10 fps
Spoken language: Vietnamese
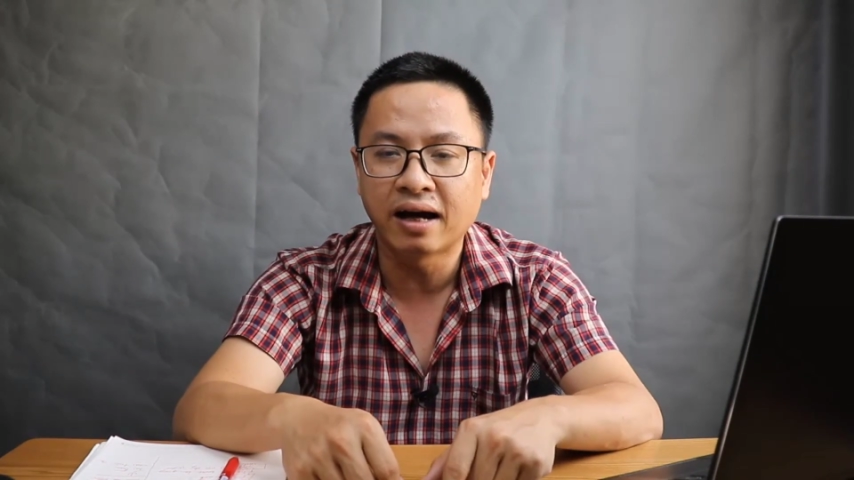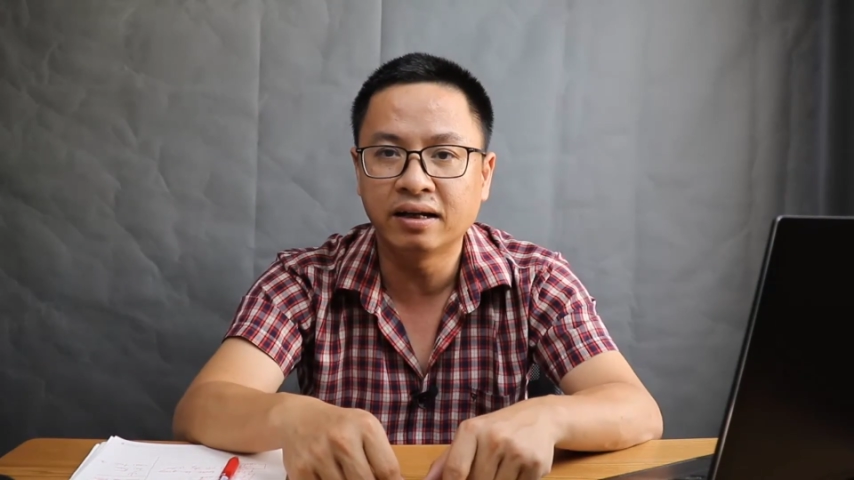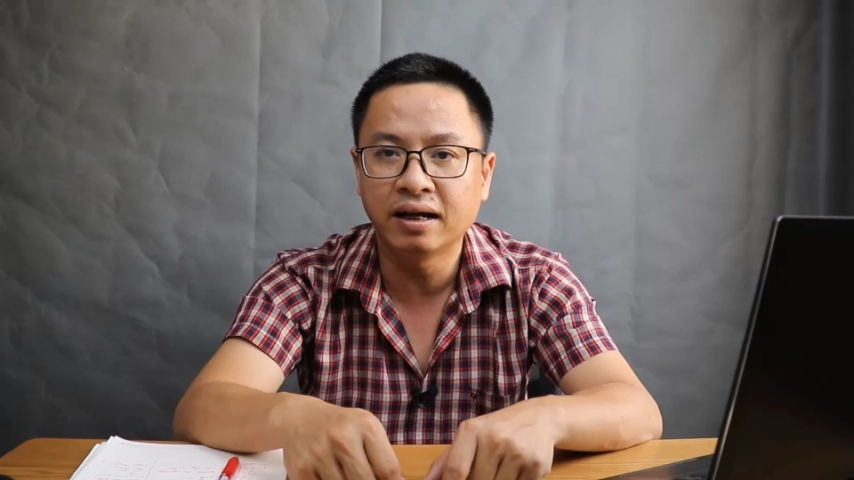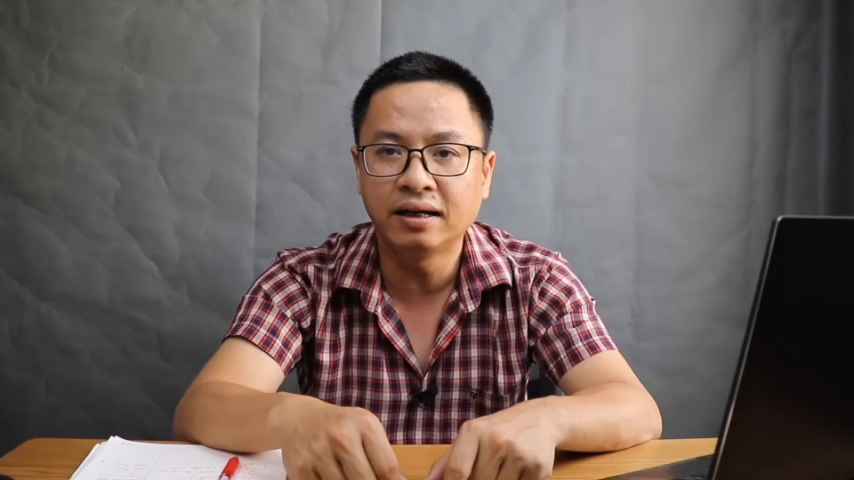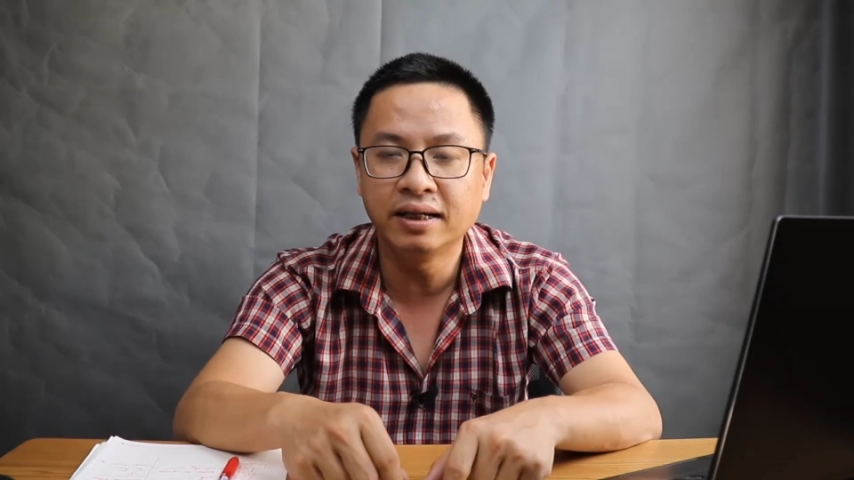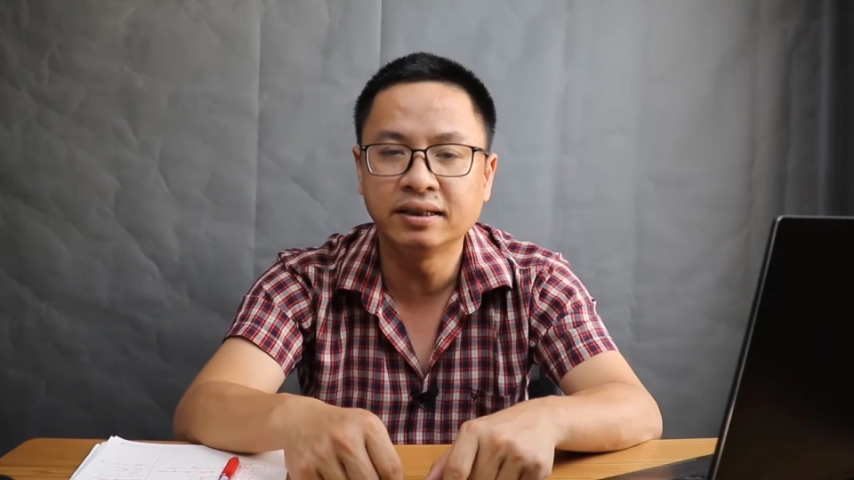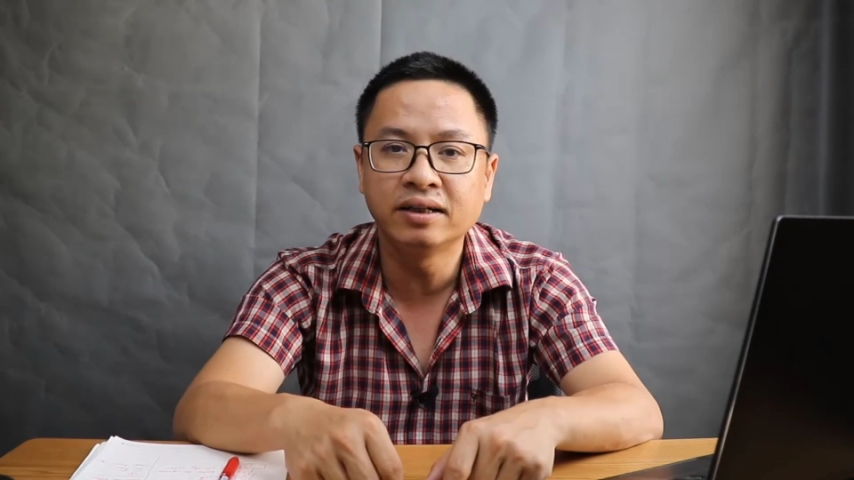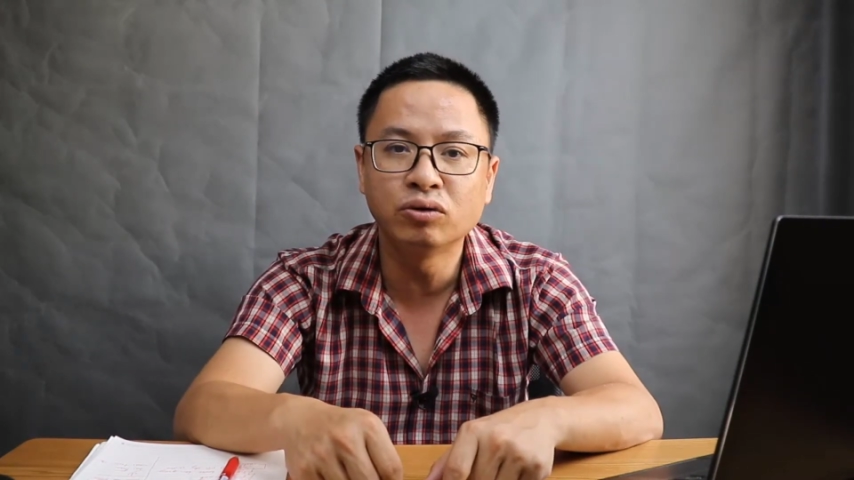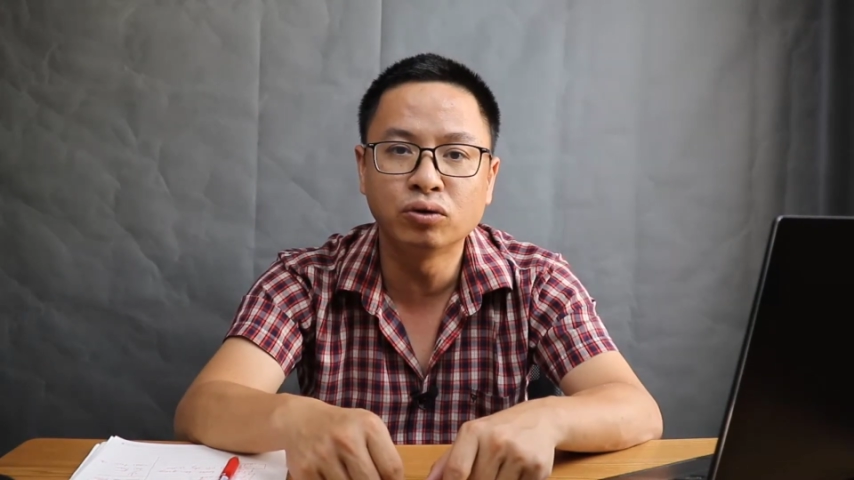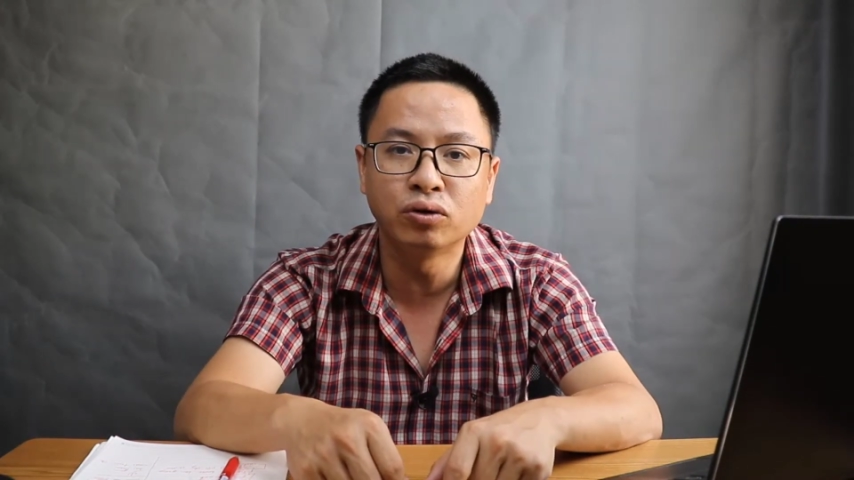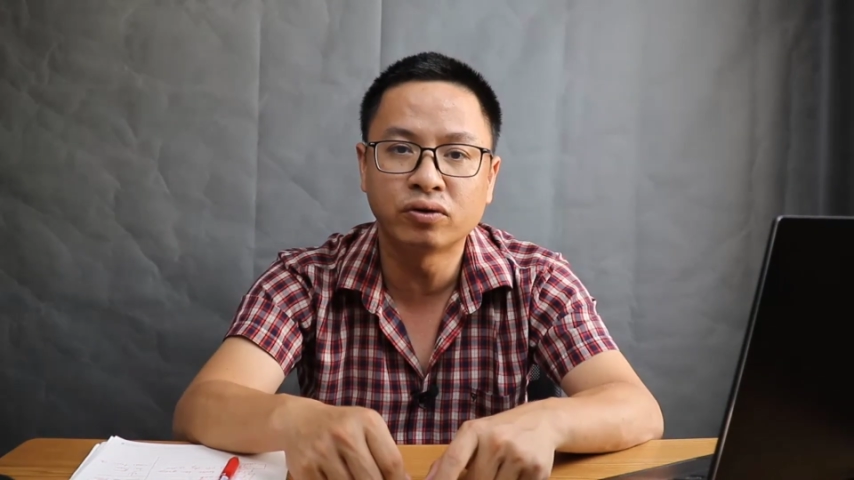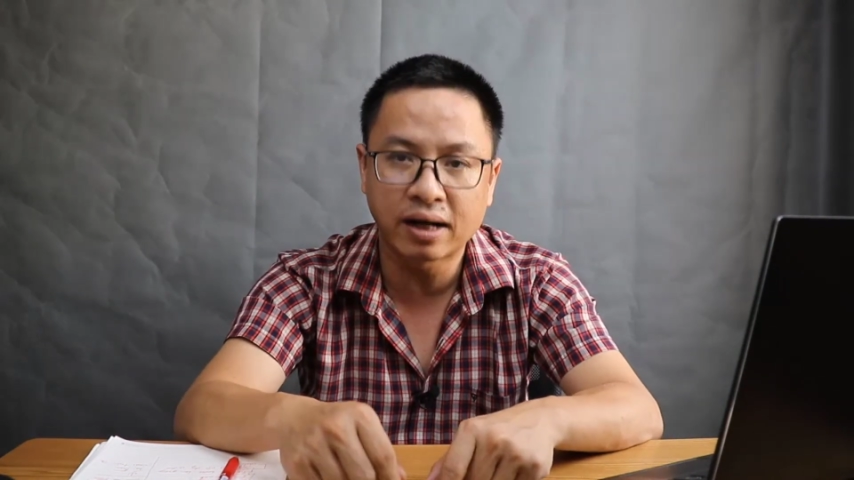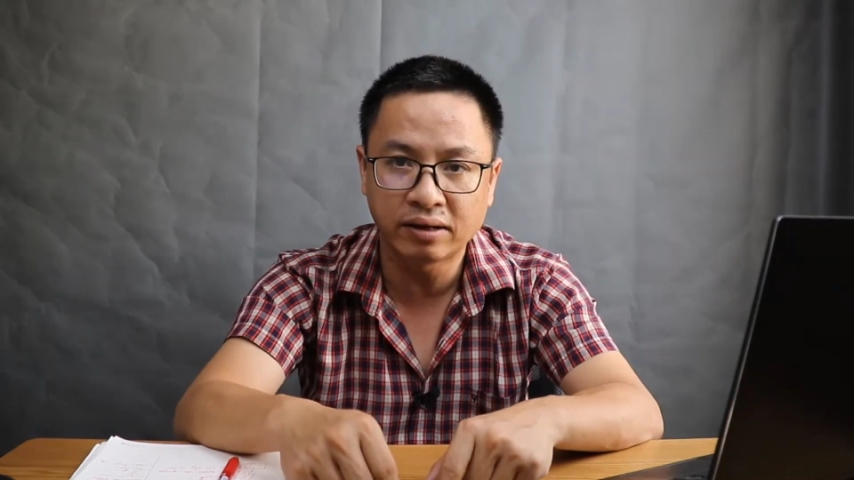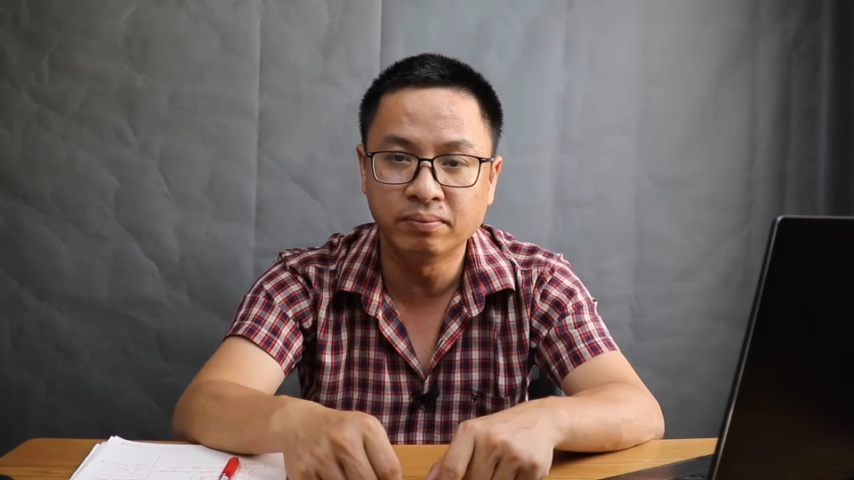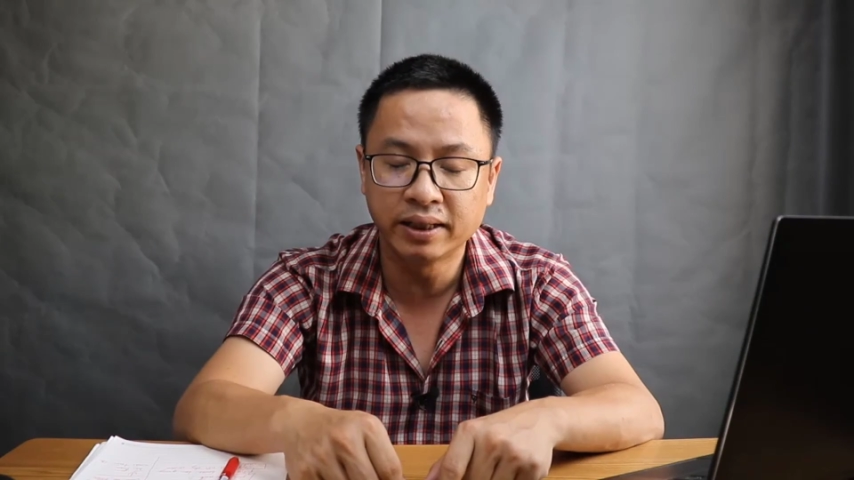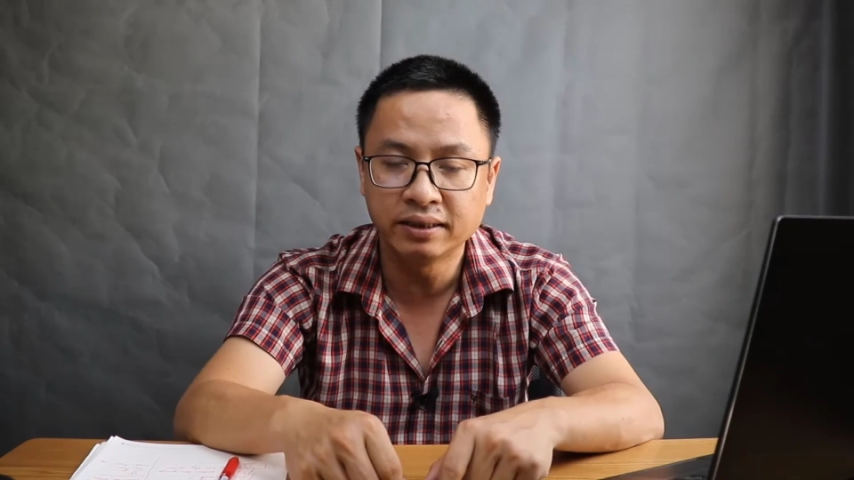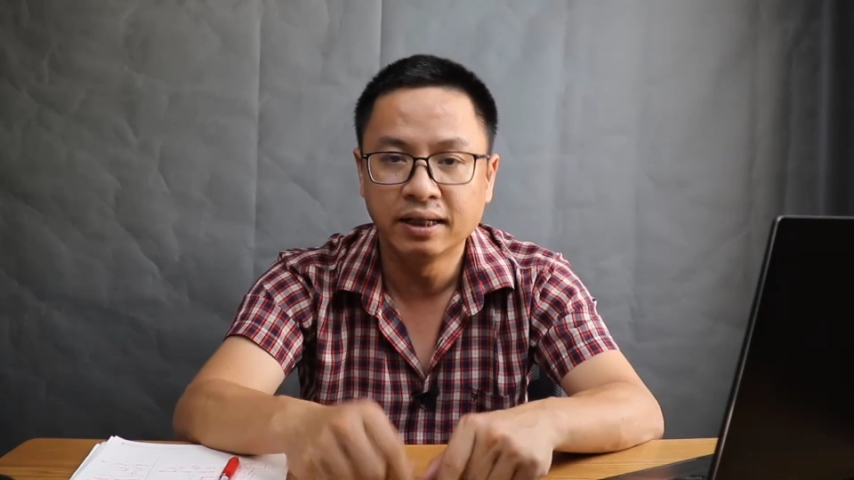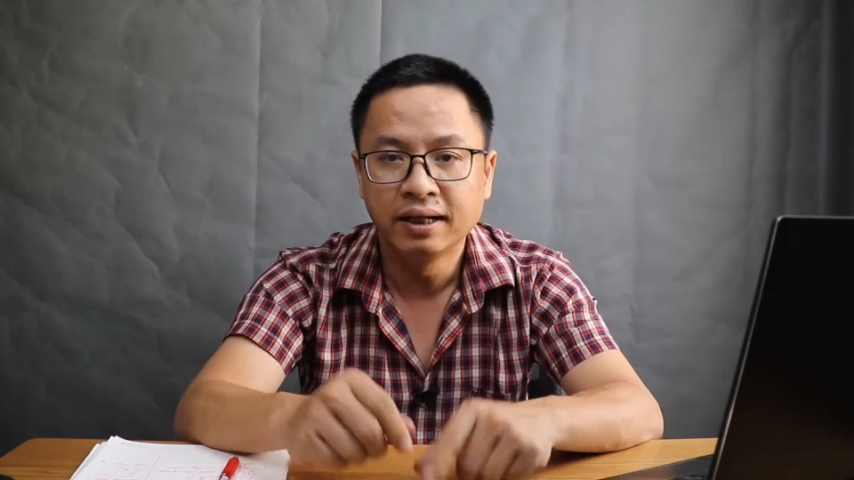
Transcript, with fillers: cái link đến Google Drive của mình